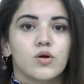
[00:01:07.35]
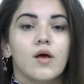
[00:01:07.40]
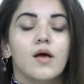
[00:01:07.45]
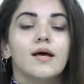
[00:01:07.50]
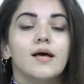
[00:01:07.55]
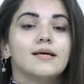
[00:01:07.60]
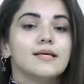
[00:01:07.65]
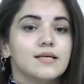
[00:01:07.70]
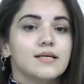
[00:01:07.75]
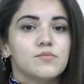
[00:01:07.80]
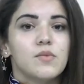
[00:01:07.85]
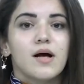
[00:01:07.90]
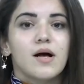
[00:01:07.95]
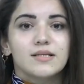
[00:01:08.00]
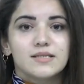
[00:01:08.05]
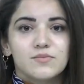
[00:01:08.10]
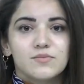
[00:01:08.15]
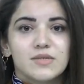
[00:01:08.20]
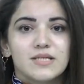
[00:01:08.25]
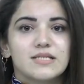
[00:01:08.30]
26
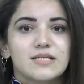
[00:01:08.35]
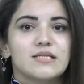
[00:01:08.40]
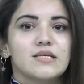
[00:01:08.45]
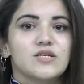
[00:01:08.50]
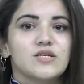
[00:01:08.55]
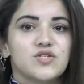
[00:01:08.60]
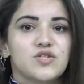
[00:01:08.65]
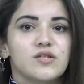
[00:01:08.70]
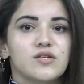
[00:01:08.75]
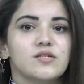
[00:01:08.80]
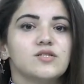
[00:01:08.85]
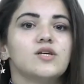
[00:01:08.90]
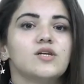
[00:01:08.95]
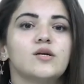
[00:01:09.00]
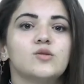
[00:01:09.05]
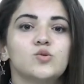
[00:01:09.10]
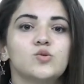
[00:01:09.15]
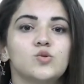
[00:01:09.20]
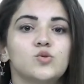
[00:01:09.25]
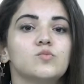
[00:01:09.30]
Mayıs'ta yaşanacak
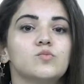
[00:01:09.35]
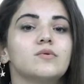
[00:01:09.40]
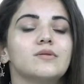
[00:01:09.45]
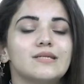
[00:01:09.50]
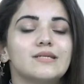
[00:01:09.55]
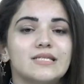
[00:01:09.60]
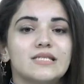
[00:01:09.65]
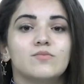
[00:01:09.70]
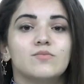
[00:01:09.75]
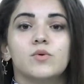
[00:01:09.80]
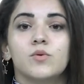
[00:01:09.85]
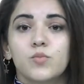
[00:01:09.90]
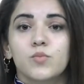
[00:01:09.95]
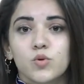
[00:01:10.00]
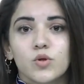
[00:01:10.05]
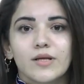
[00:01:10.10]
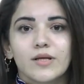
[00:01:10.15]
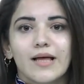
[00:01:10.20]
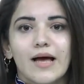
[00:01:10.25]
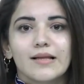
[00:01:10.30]
tutulmanın ismi bu
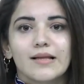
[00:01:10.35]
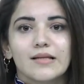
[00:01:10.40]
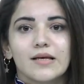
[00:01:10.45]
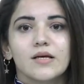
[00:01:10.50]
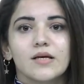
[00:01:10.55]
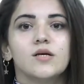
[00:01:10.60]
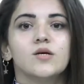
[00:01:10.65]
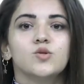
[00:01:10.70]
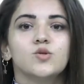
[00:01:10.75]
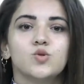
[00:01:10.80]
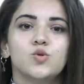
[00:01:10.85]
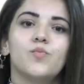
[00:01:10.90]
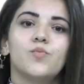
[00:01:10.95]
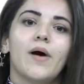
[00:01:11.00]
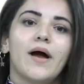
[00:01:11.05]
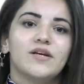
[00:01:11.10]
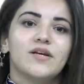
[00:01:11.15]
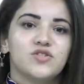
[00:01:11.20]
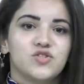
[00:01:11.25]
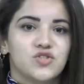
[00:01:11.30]
nedenle süper
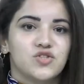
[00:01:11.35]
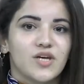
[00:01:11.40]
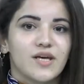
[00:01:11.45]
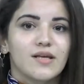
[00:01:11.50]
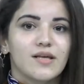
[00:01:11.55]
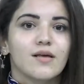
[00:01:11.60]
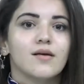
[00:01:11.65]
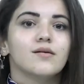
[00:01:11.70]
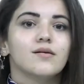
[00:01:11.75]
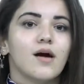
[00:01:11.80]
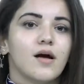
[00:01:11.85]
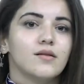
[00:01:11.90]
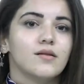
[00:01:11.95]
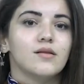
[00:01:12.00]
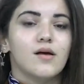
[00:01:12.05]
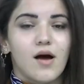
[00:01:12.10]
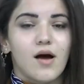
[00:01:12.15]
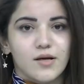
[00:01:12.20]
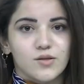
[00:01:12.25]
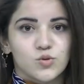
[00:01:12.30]
çiçek kanlı
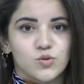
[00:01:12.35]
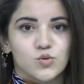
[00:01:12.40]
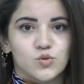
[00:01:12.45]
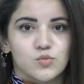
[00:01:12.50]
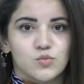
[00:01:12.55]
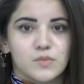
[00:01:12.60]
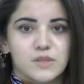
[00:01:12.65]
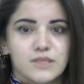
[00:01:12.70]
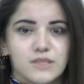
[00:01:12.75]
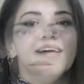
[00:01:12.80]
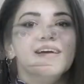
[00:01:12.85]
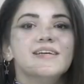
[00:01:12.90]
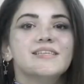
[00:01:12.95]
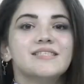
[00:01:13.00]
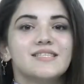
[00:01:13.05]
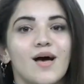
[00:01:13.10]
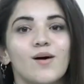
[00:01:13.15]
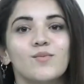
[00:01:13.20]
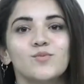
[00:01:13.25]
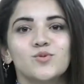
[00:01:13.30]
ay tutulması.
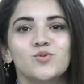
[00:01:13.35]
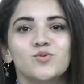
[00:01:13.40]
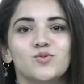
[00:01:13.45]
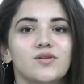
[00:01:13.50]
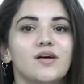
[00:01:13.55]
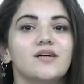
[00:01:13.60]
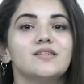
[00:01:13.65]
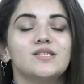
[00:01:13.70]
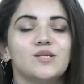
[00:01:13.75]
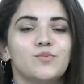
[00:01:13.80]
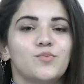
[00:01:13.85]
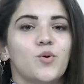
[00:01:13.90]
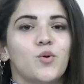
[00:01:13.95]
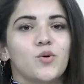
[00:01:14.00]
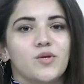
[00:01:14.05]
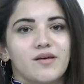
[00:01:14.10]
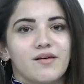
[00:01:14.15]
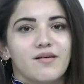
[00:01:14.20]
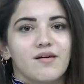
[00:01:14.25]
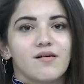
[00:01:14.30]
Samsun'dan
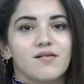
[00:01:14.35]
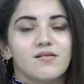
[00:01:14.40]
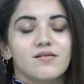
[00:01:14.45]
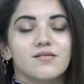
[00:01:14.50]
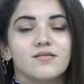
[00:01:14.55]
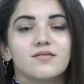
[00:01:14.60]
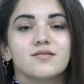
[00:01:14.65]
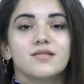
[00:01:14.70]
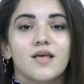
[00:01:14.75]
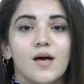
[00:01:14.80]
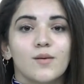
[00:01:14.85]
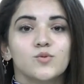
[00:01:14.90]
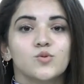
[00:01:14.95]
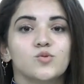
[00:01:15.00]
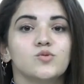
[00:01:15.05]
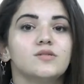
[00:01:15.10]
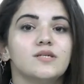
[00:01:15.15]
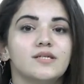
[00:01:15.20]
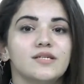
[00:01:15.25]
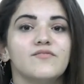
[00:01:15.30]
Japonya'ya, Samsun
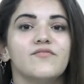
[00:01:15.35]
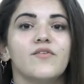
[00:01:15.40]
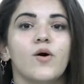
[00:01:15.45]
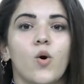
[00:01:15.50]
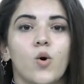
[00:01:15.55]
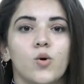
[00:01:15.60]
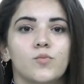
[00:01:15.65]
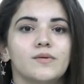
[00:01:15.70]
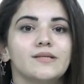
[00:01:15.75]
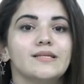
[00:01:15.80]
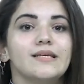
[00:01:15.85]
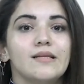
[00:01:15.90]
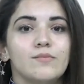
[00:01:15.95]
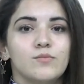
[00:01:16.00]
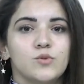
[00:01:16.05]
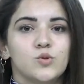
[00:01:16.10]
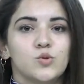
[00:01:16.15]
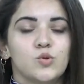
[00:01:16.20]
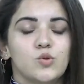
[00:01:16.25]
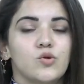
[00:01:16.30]
Tarım ve Orman İl
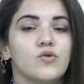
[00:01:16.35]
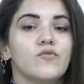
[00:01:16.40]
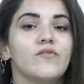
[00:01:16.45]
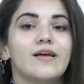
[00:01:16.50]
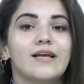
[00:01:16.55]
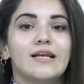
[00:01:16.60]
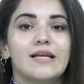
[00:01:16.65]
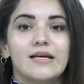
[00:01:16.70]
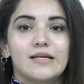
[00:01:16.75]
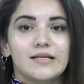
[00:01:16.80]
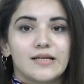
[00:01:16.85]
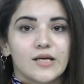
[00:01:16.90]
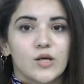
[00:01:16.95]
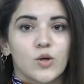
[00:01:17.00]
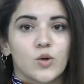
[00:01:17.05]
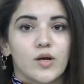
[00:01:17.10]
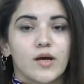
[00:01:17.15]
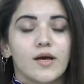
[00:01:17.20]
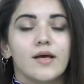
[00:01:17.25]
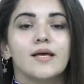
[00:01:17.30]
Müdürlüğü verilerine
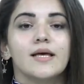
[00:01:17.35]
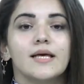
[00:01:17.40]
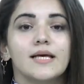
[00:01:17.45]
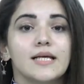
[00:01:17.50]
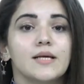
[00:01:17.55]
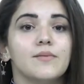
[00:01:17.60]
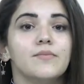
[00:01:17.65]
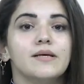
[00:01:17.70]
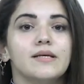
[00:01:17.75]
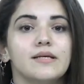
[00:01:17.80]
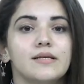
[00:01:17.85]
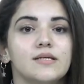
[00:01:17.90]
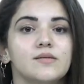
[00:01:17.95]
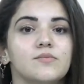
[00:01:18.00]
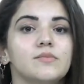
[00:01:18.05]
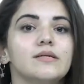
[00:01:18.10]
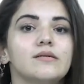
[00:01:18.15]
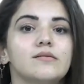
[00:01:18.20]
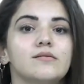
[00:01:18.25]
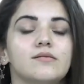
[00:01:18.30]
göre 2020
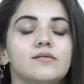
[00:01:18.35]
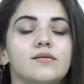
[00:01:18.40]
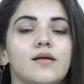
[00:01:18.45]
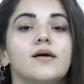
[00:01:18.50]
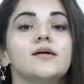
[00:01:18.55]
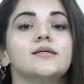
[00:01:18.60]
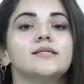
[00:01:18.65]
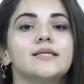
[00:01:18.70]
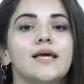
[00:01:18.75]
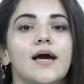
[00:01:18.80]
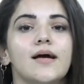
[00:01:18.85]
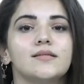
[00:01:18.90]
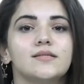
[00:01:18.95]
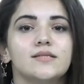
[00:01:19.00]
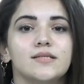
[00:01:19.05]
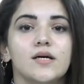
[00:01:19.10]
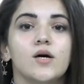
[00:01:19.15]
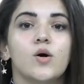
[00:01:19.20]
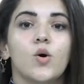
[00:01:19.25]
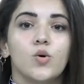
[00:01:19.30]
yılında kentte
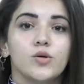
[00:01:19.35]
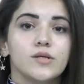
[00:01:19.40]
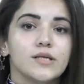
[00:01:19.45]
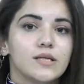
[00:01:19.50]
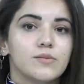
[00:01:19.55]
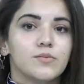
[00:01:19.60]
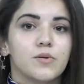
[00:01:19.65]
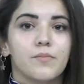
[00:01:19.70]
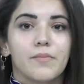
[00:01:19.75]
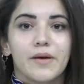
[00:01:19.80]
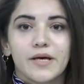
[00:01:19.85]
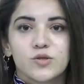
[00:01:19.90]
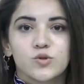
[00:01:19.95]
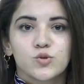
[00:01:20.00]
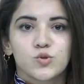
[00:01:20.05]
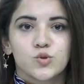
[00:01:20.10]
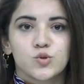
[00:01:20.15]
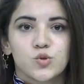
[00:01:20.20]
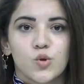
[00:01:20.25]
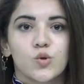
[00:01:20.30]
12.500
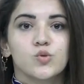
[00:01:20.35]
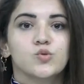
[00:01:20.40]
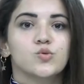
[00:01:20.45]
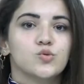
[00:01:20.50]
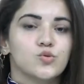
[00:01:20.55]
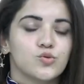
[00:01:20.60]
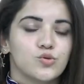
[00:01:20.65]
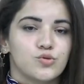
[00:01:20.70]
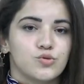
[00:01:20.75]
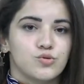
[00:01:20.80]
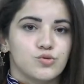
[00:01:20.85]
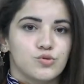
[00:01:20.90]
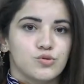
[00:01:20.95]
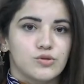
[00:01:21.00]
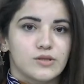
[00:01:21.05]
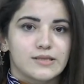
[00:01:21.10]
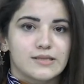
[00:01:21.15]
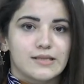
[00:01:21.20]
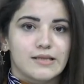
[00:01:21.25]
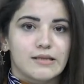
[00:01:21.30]
ton su ürünü
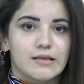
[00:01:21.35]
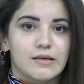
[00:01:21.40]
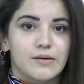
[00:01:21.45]
üretildi.